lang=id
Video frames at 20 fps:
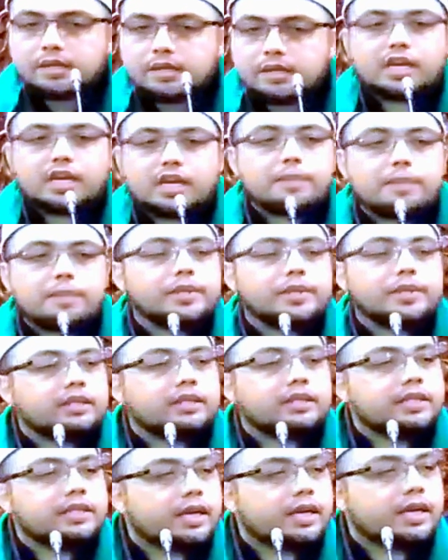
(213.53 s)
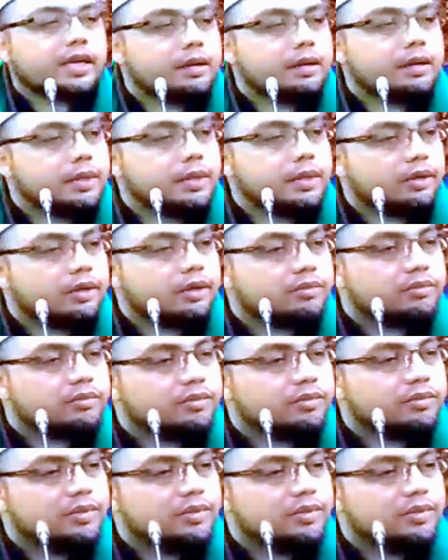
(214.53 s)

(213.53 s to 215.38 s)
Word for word: Siapa yang tidak kenal beliau?